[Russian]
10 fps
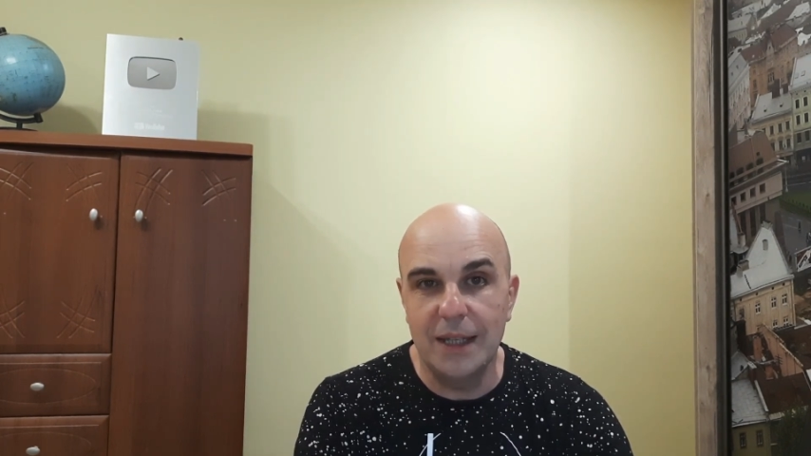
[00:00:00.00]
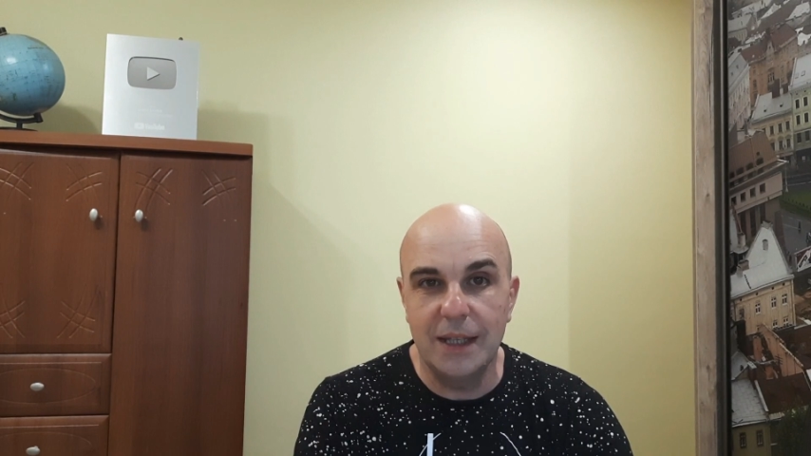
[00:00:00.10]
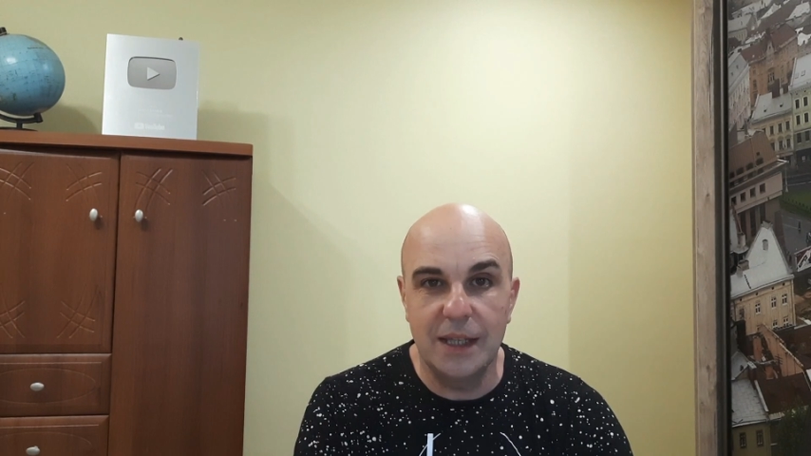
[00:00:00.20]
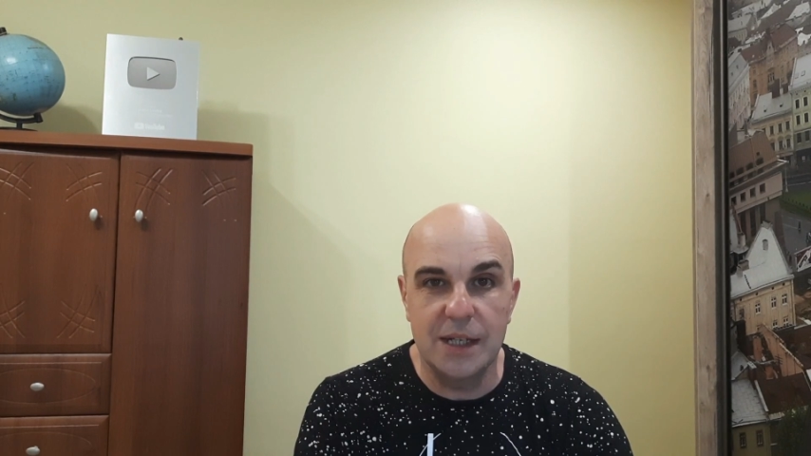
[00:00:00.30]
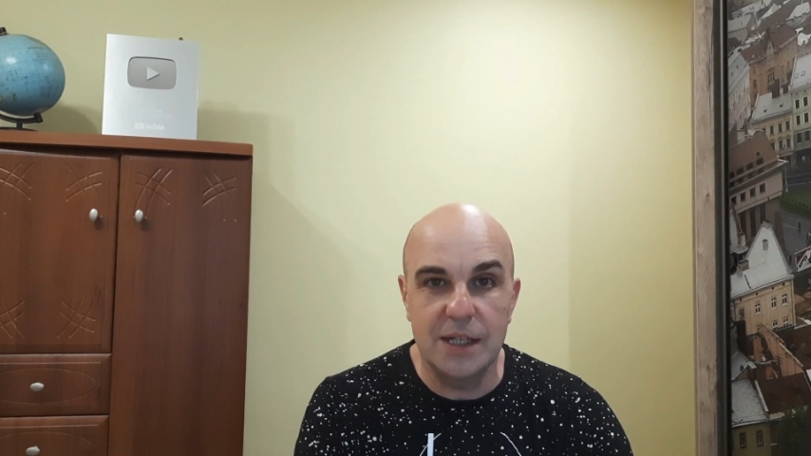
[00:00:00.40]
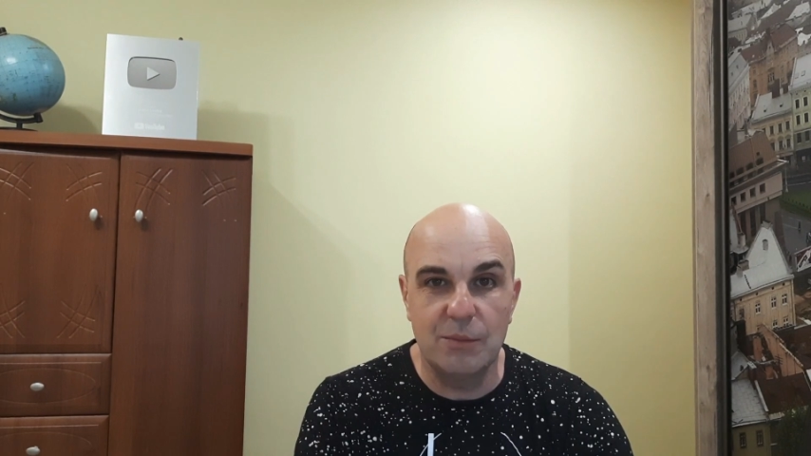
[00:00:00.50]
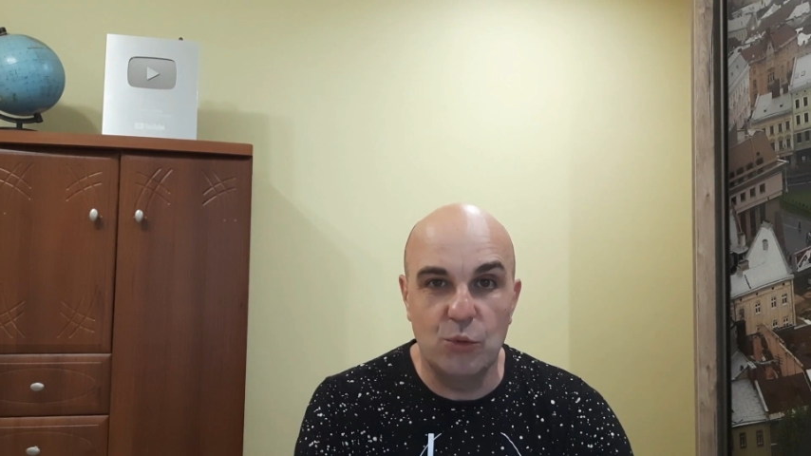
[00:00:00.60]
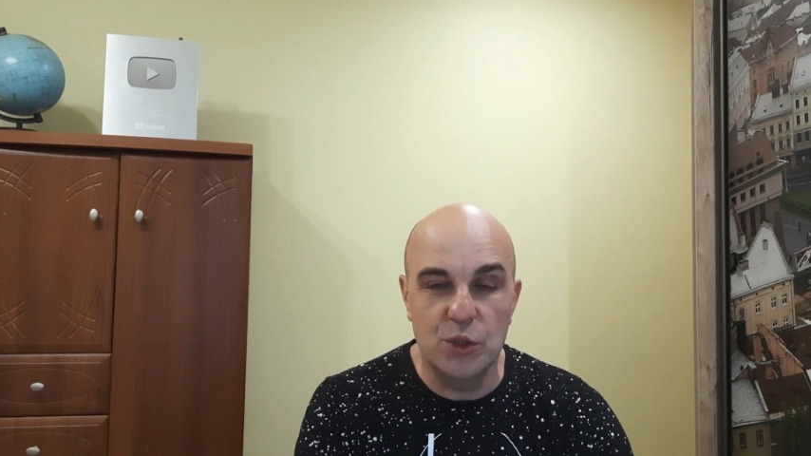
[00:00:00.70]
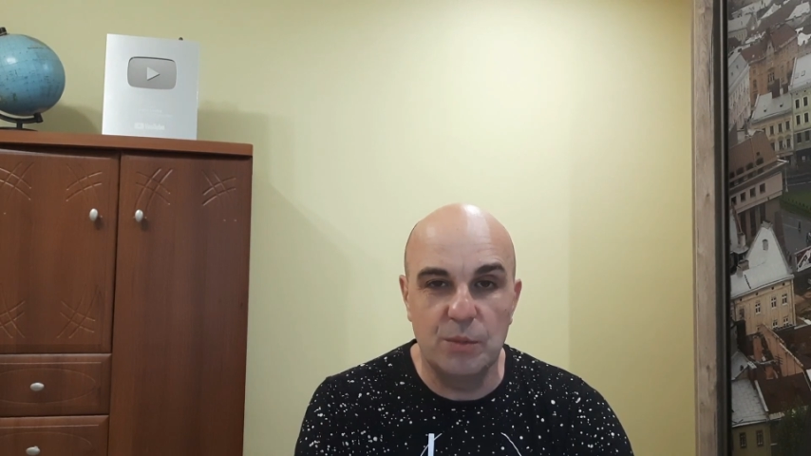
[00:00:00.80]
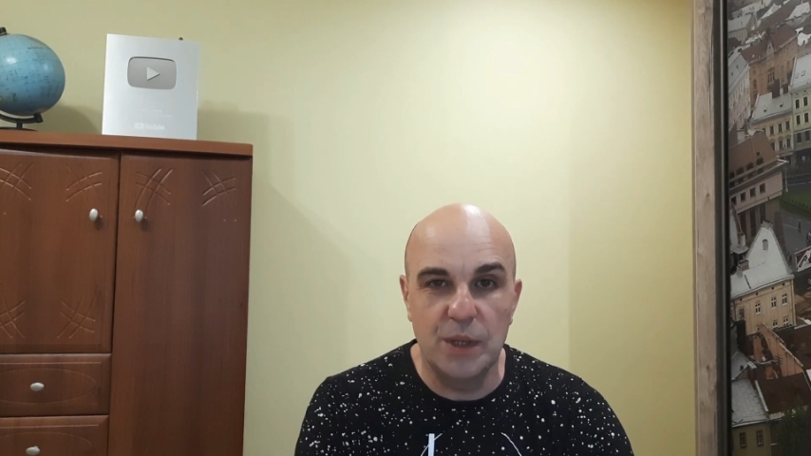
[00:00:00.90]
это даже
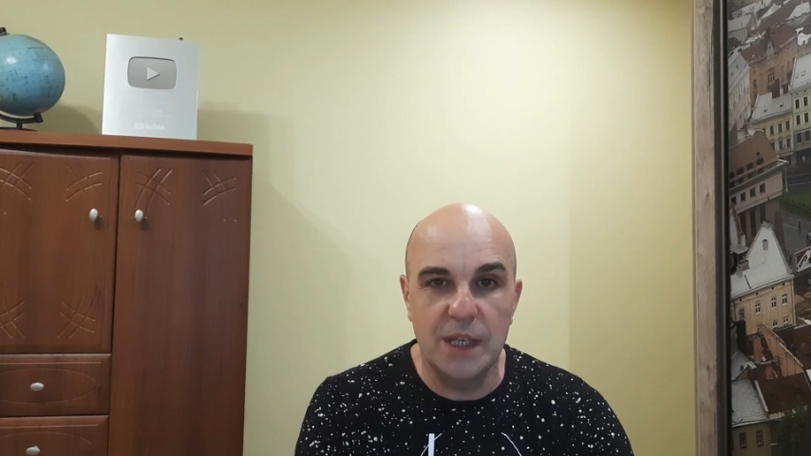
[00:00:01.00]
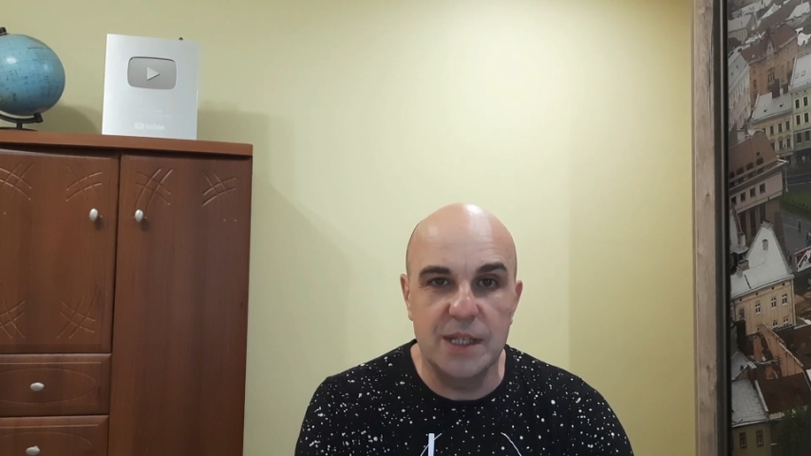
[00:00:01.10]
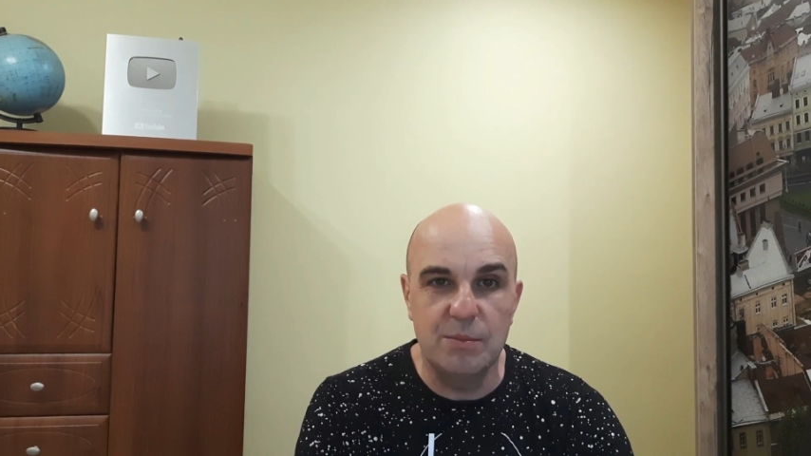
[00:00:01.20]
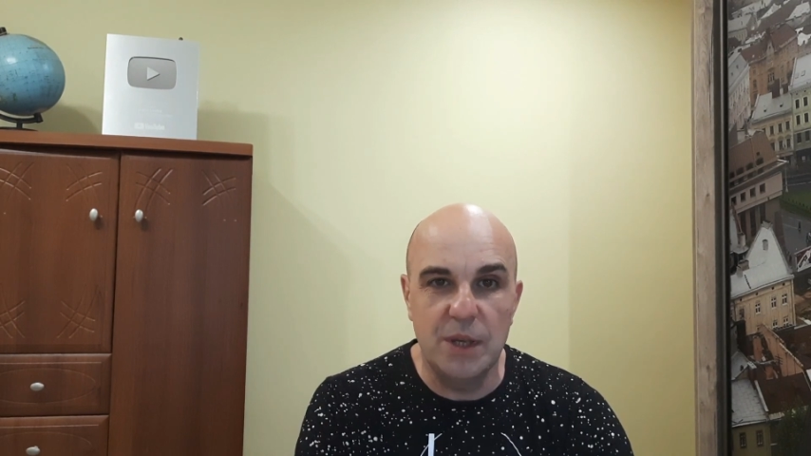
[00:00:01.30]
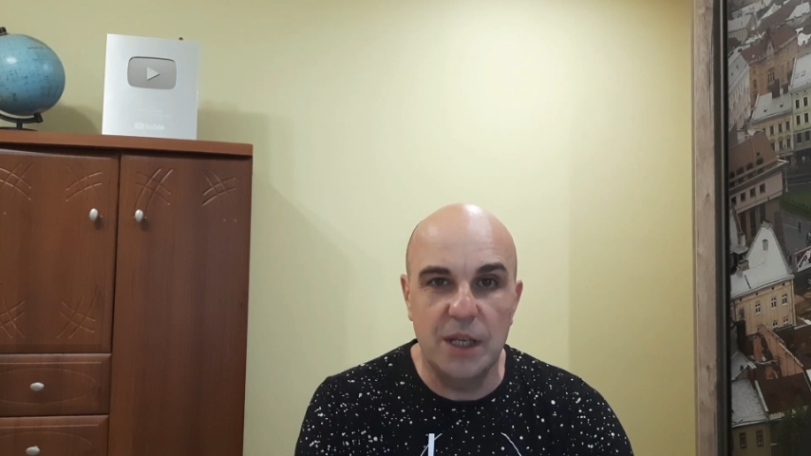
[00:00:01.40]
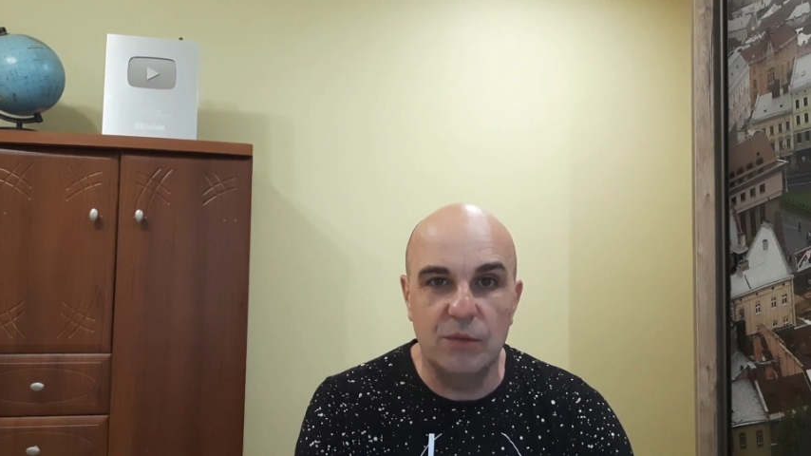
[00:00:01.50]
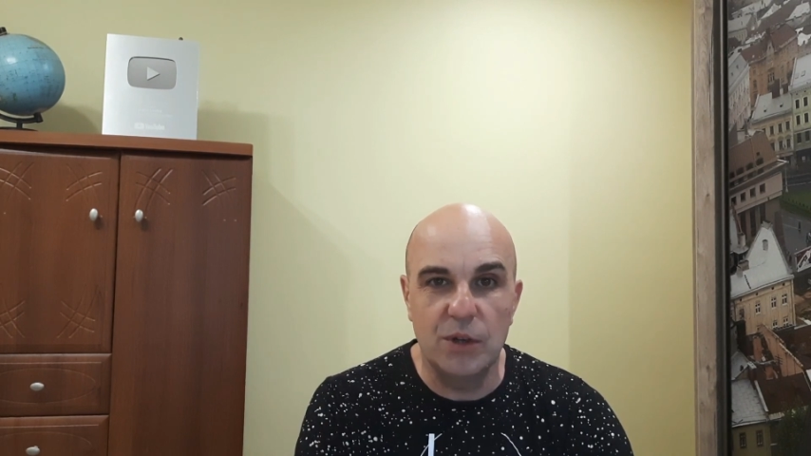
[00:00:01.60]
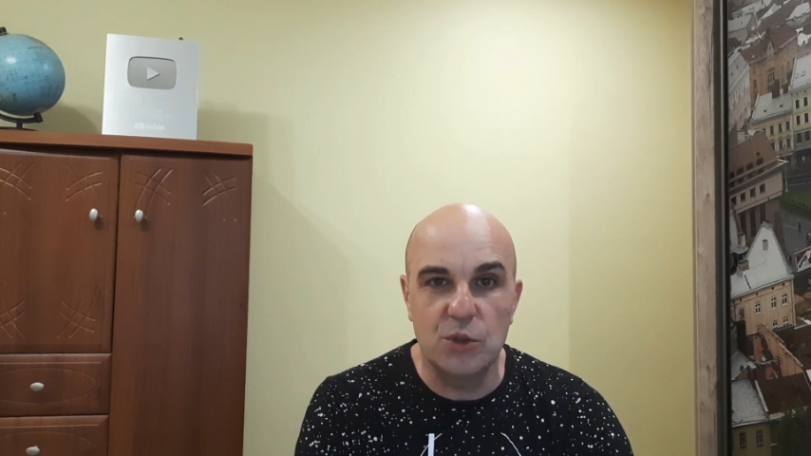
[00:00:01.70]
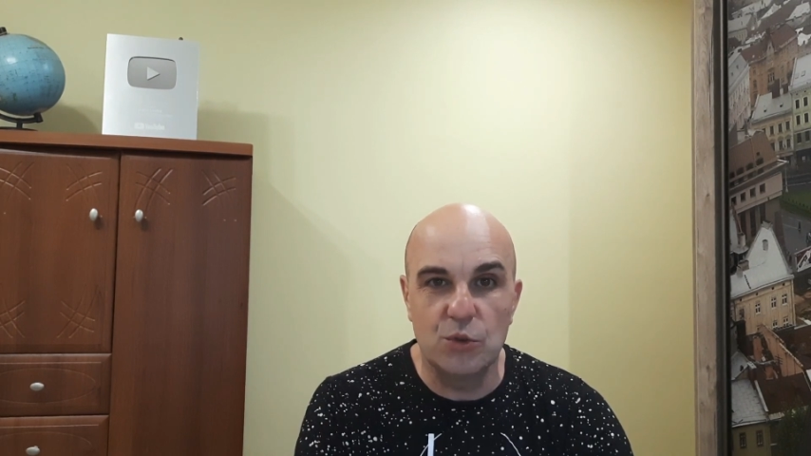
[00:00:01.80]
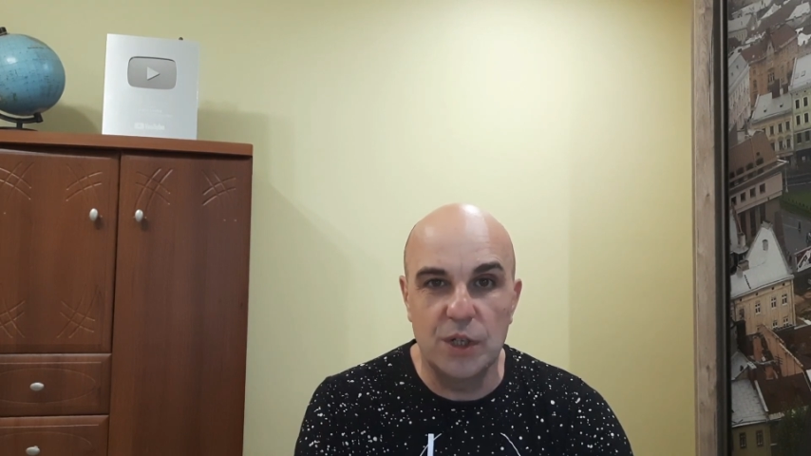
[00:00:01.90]
может быть изменит
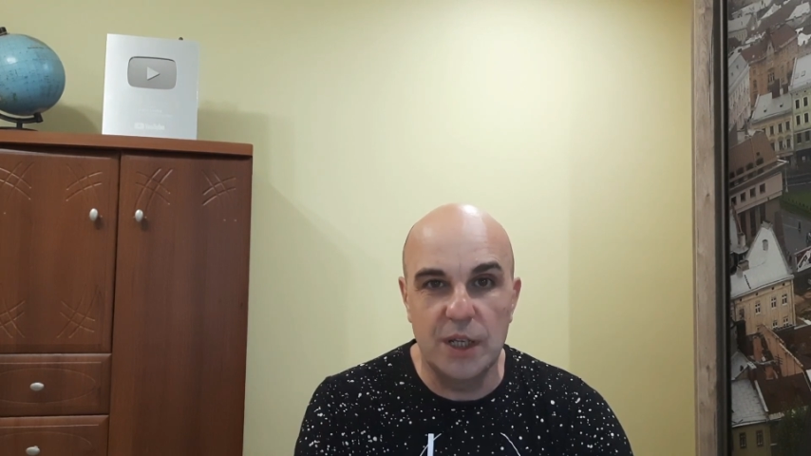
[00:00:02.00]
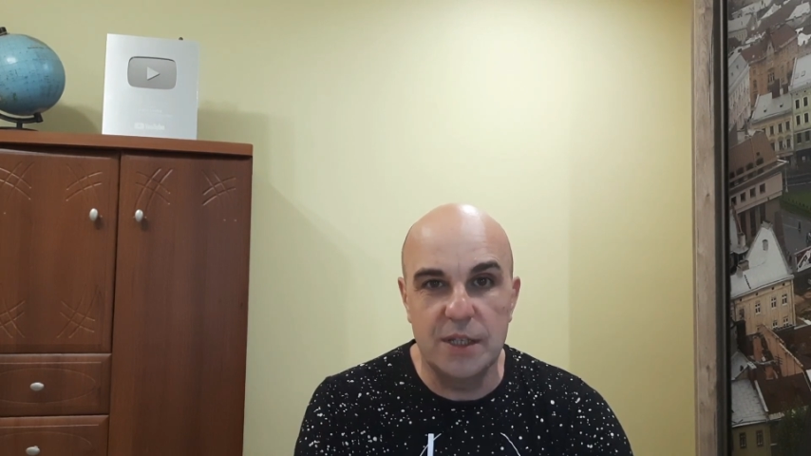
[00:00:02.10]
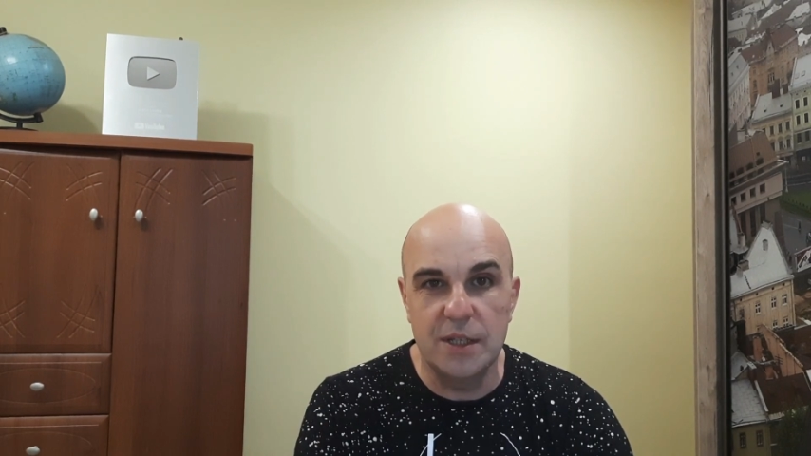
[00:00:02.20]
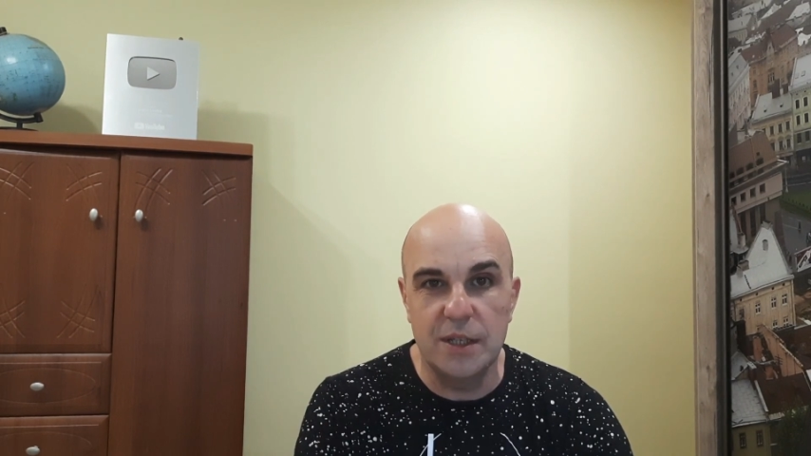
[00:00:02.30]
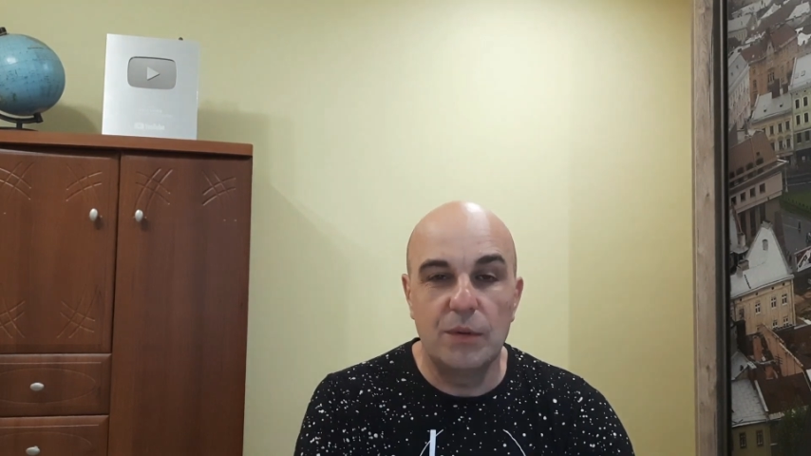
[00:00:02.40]
вашу жизнь.